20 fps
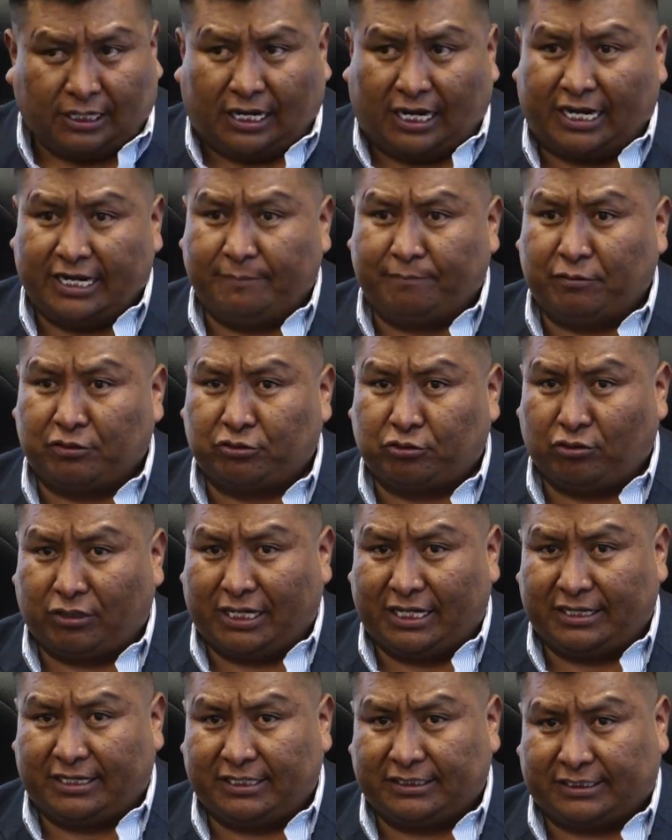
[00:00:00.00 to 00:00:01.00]
Hay
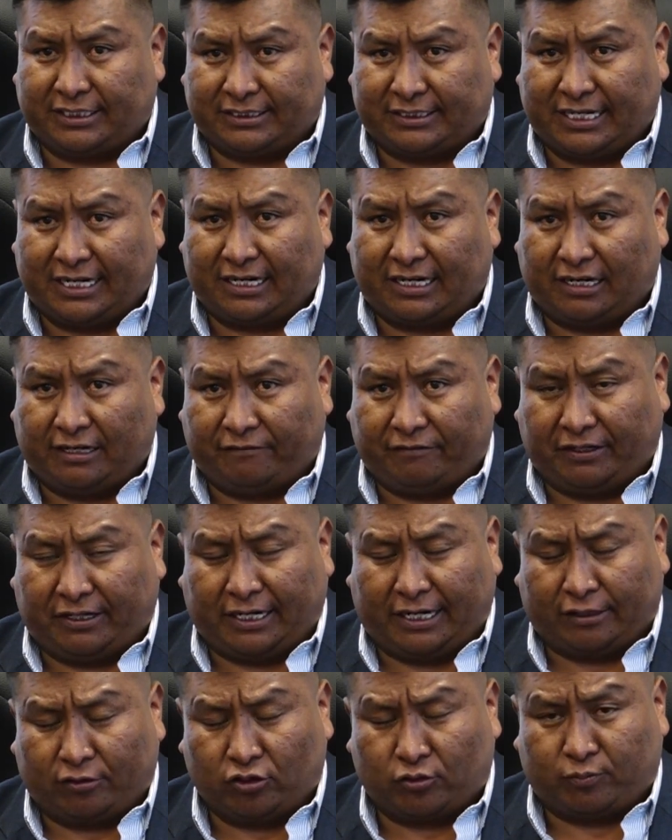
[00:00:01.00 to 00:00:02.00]
postulantes que están
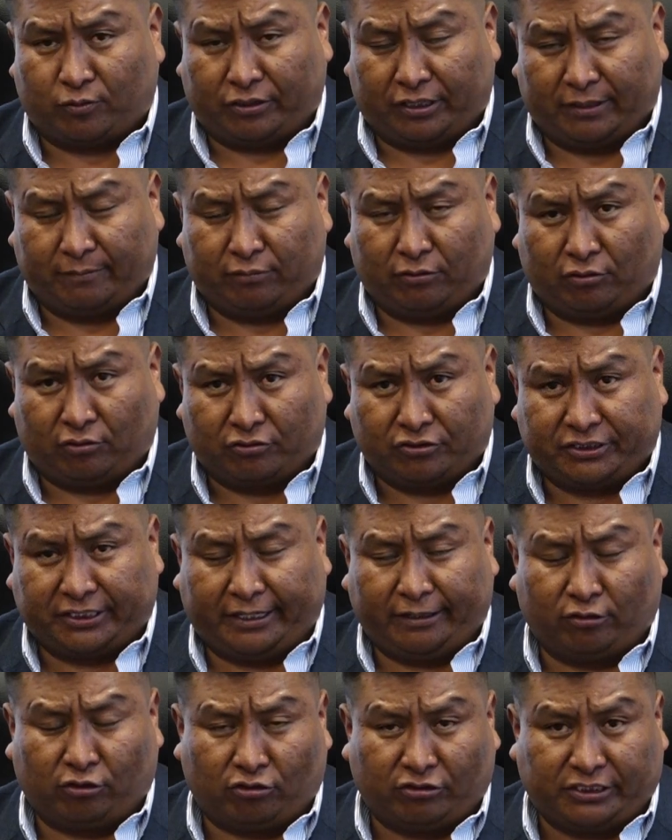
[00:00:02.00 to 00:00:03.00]
calificados, por ejemplo, con
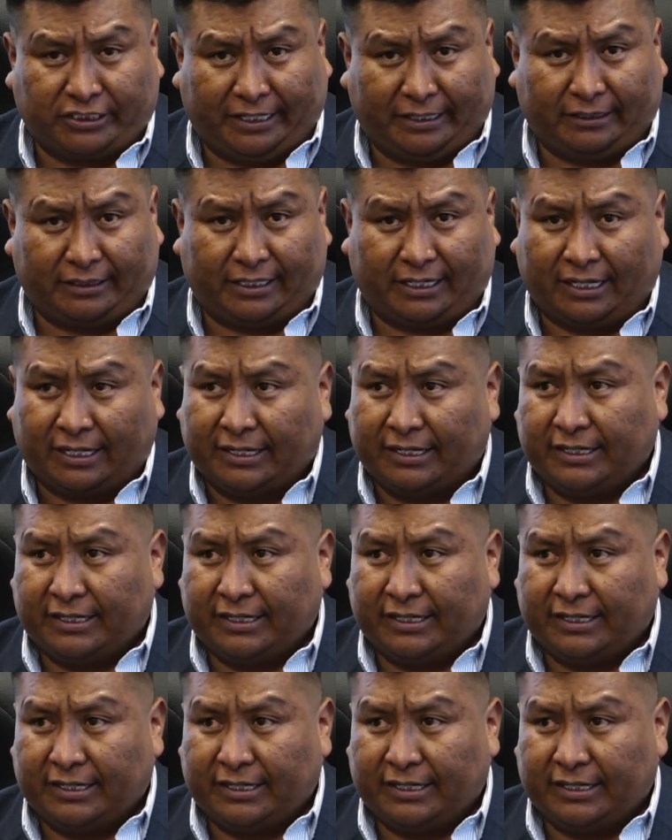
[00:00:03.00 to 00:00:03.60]
180,